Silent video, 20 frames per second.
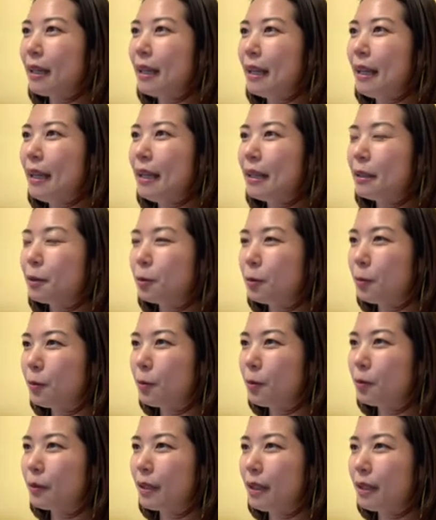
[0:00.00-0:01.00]
えっ
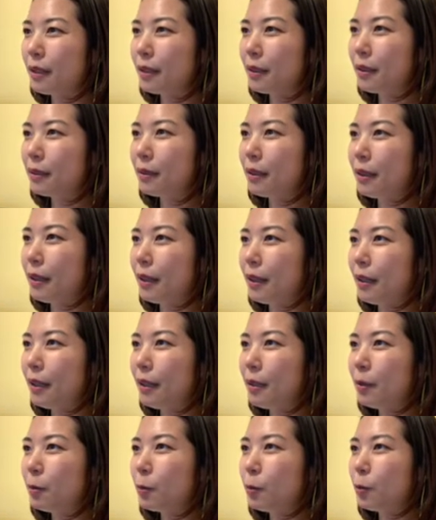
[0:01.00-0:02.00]
となんか
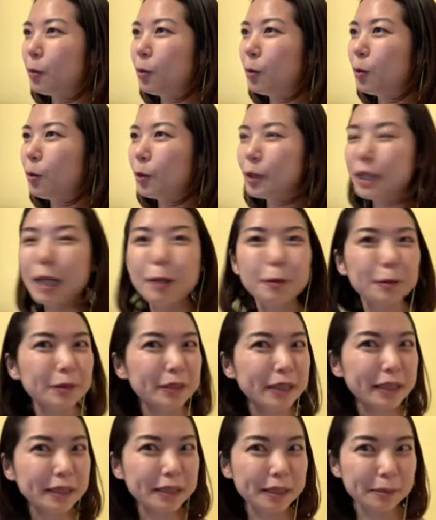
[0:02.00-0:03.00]
ね、このふさふ
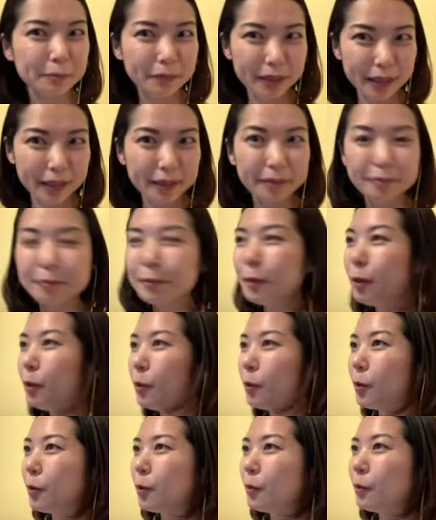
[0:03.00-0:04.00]
さ島
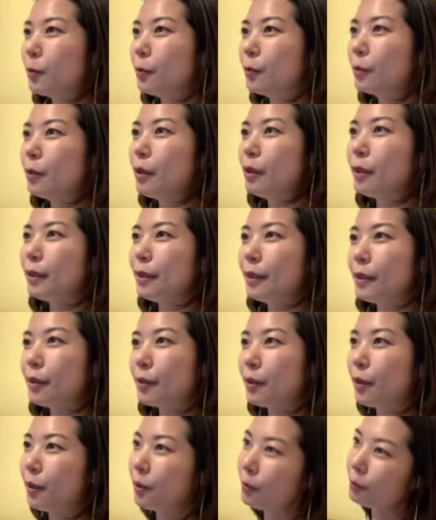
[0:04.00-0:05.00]
のなんか一
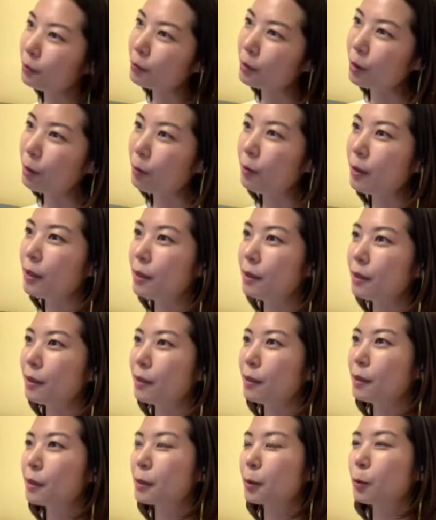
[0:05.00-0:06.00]
環なんかわかんない
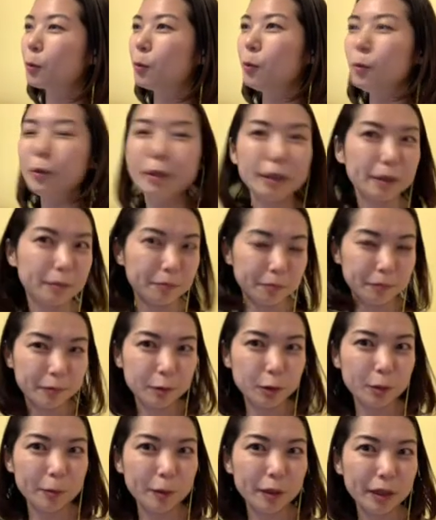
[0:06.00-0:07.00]
んですけど、ここに
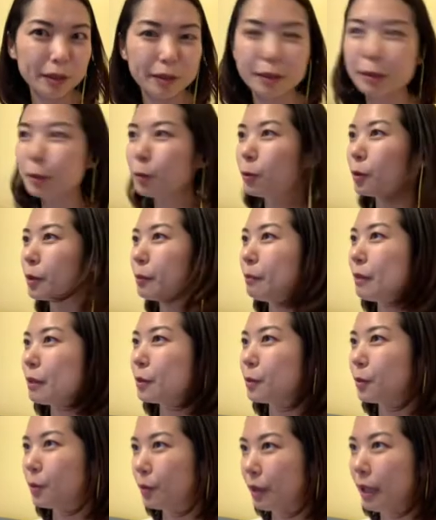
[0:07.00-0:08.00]
チョボが出ておりま
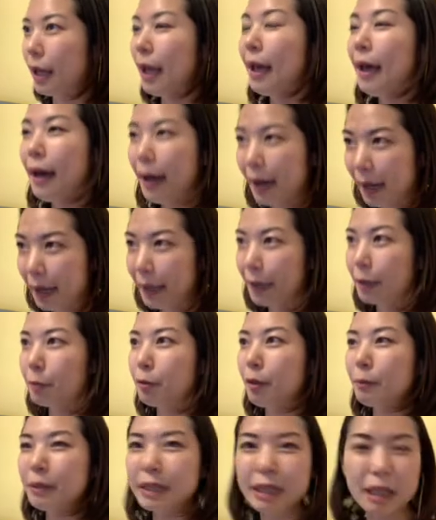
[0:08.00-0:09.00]
すので、はい、
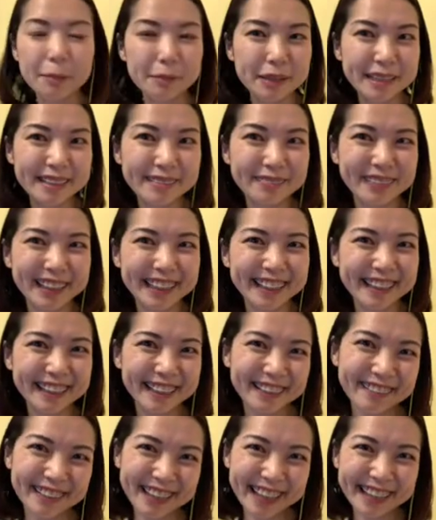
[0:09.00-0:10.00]
わびさび島に行っ
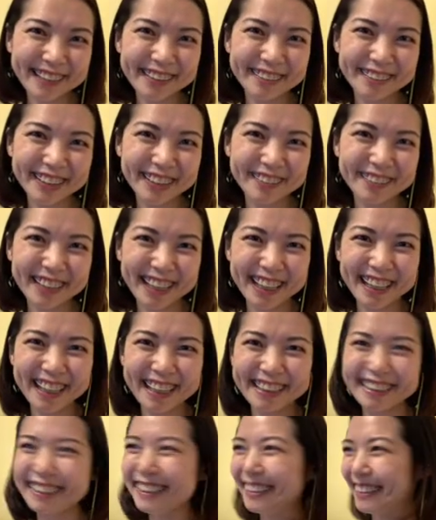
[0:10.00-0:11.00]
てみたいと思い
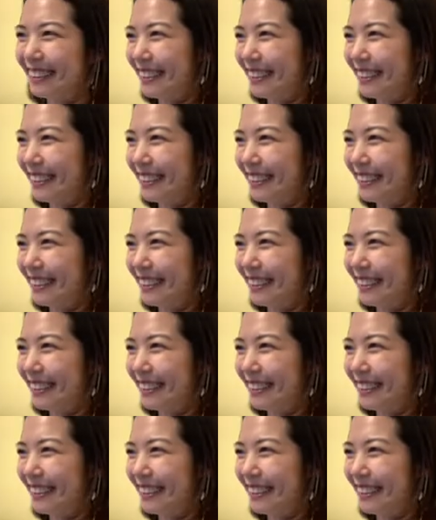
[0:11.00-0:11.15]
ます。